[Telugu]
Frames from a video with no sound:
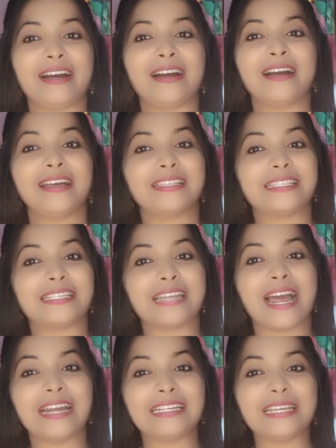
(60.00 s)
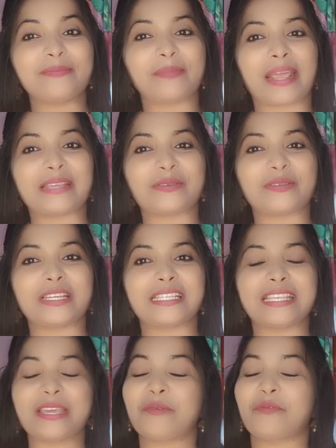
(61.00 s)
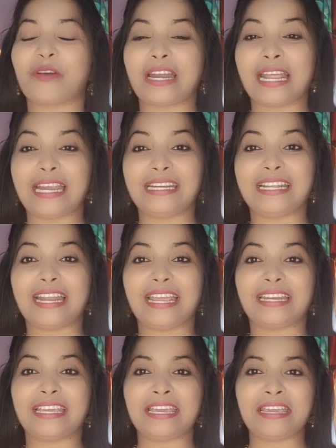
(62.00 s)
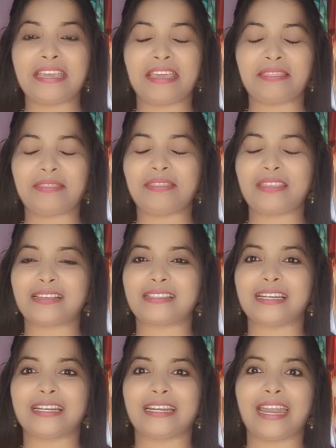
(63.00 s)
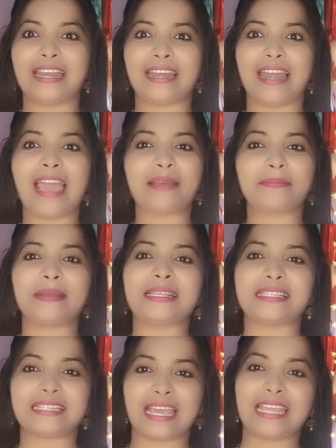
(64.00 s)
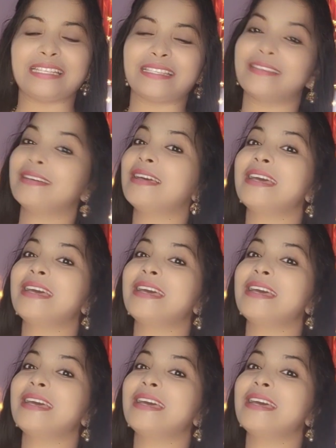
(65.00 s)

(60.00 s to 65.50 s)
అండ్ స్టార్టింగ్ ప్రైస్ వచ్చేసి వన్ నైంటీ నైన్కి ఎంత అసలు టెన్ ల్యాక్ ప్లస్ స్టైల్స్